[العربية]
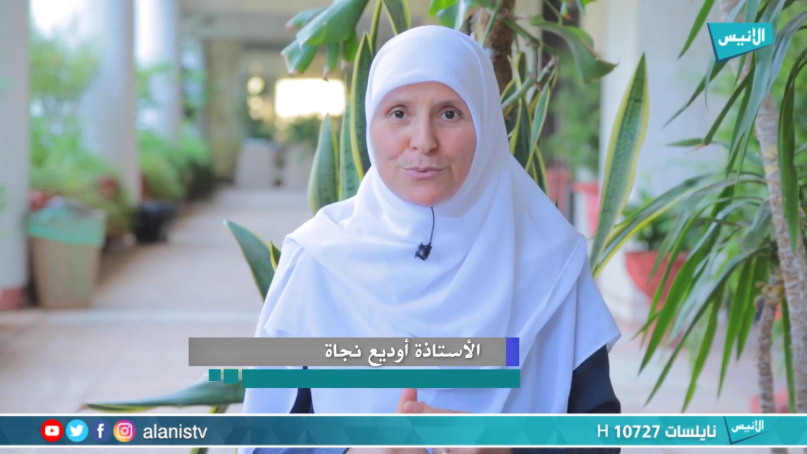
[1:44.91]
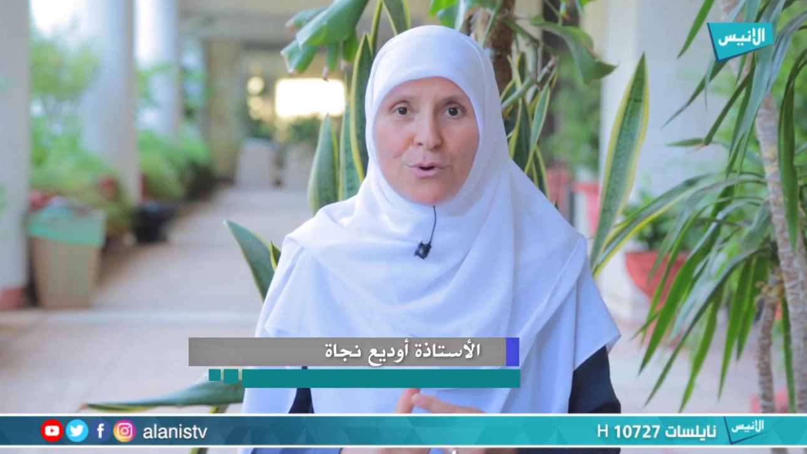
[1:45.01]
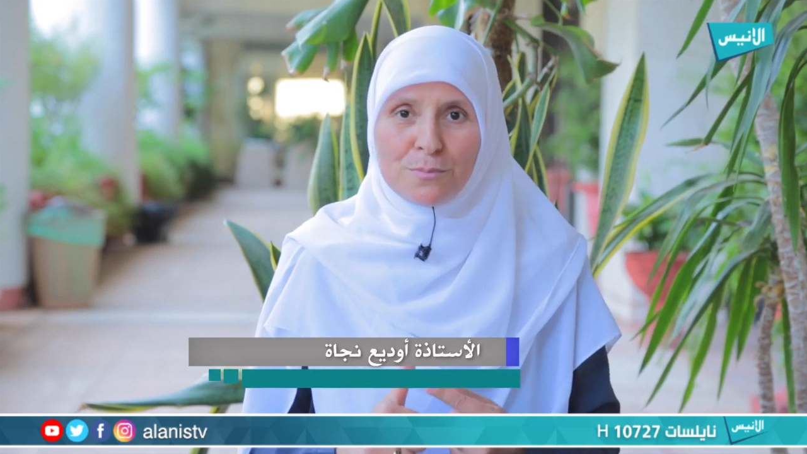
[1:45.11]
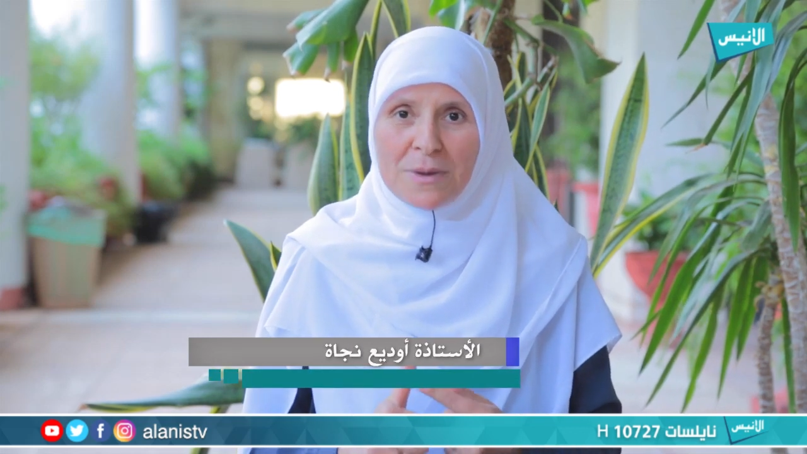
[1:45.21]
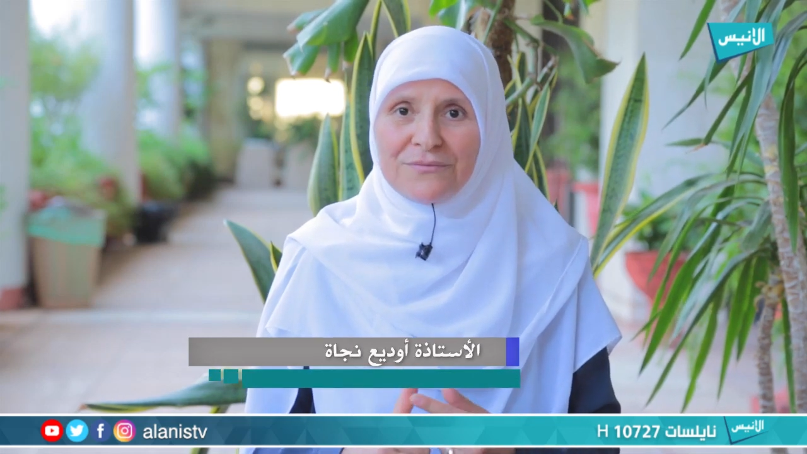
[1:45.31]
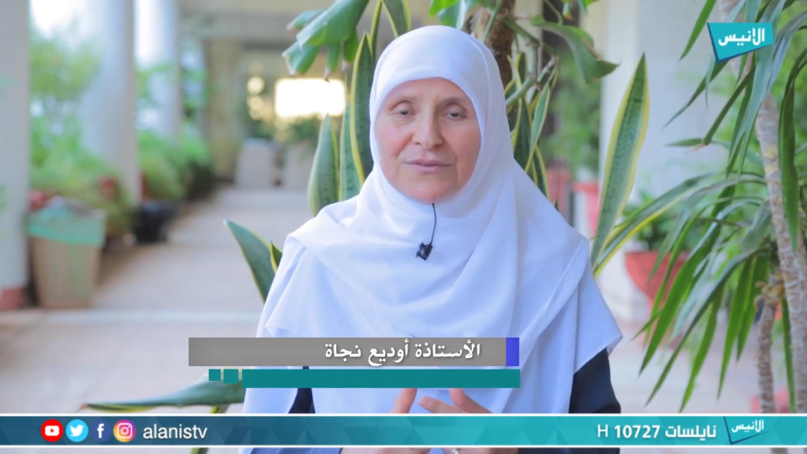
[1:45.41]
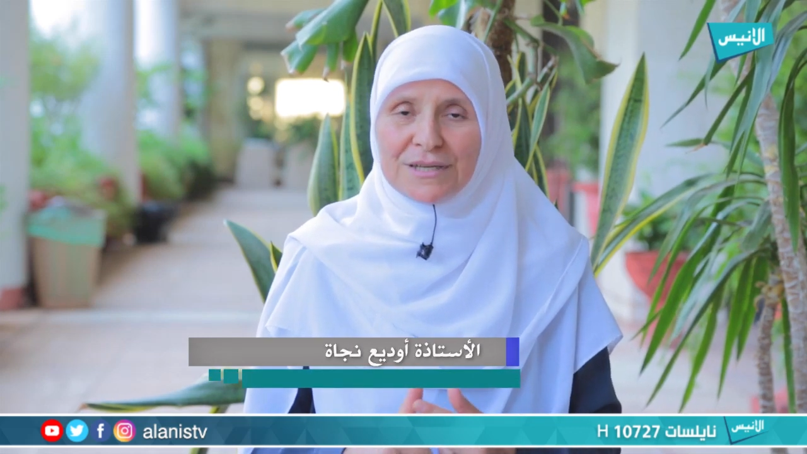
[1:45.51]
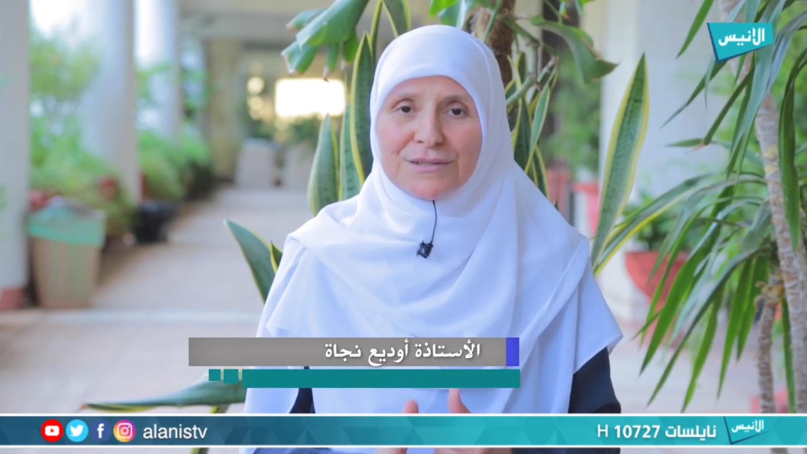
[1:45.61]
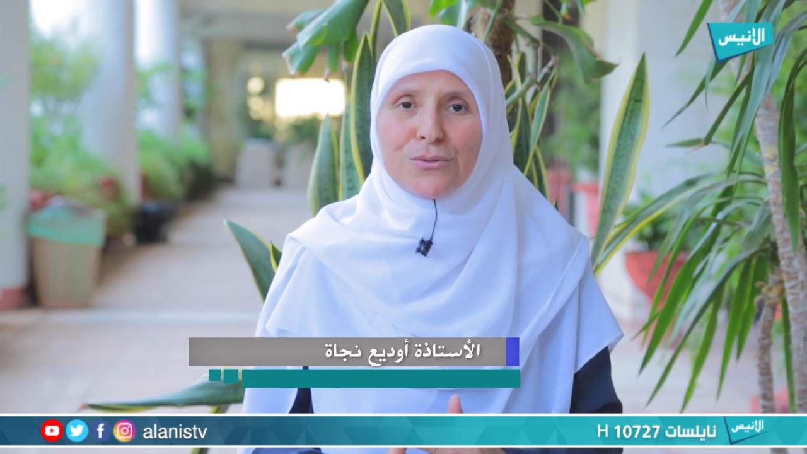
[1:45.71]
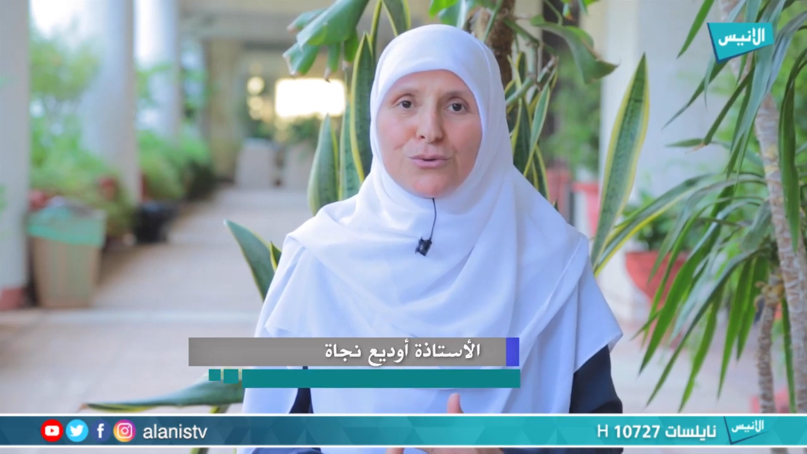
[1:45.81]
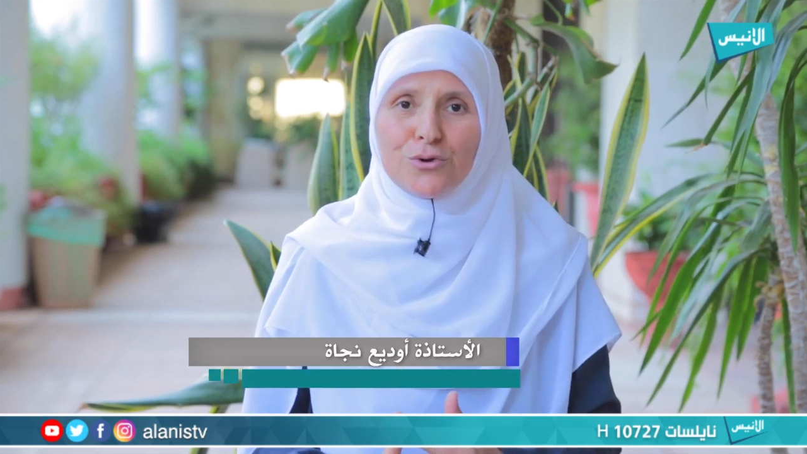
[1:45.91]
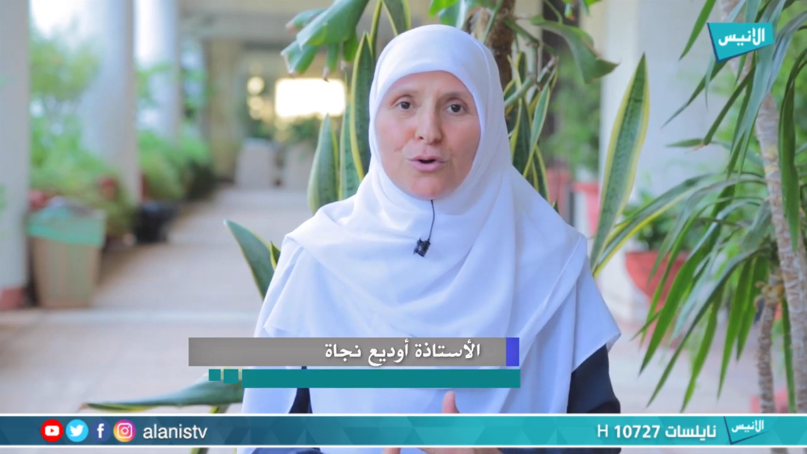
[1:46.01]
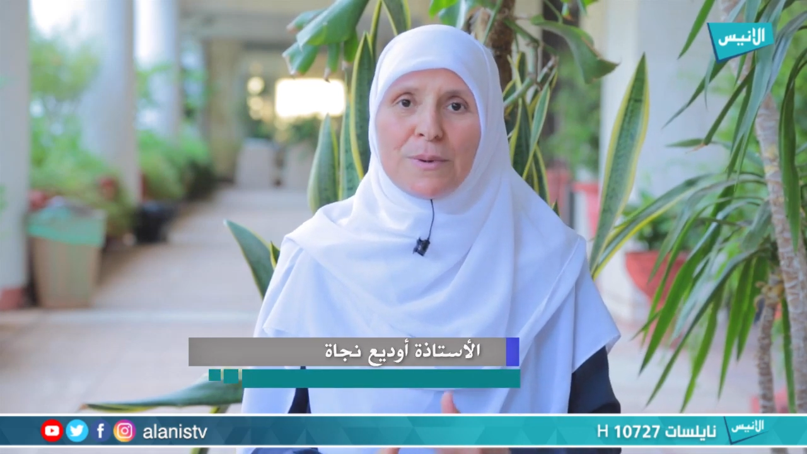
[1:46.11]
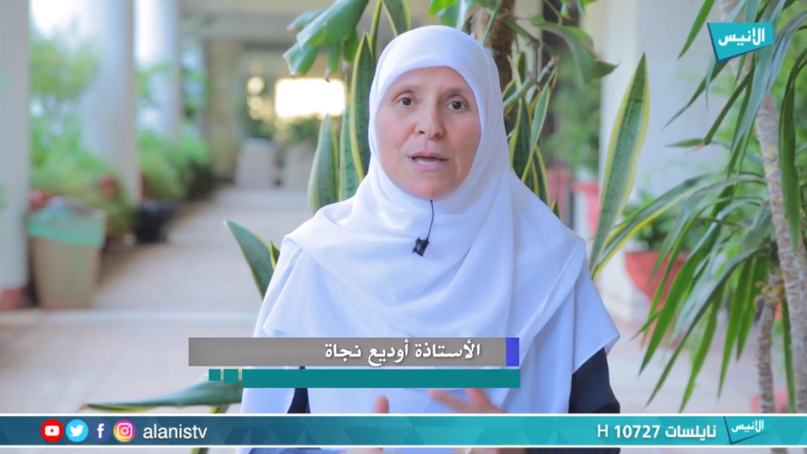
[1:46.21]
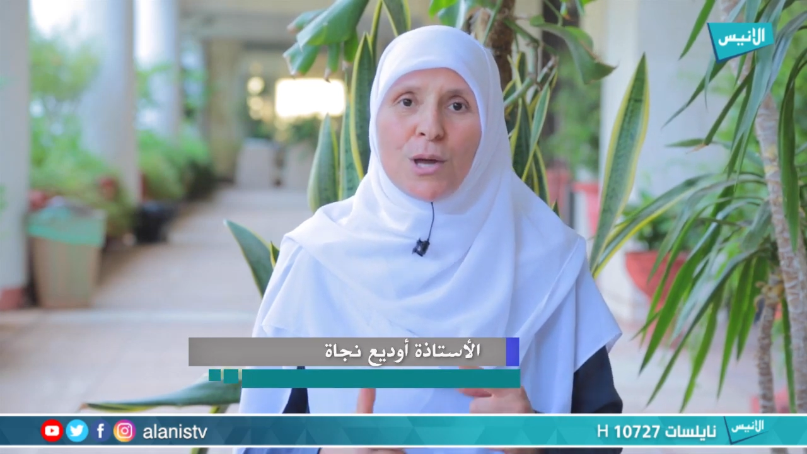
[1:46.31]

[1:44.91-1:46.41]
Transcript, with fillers: ومغفرة الذنوب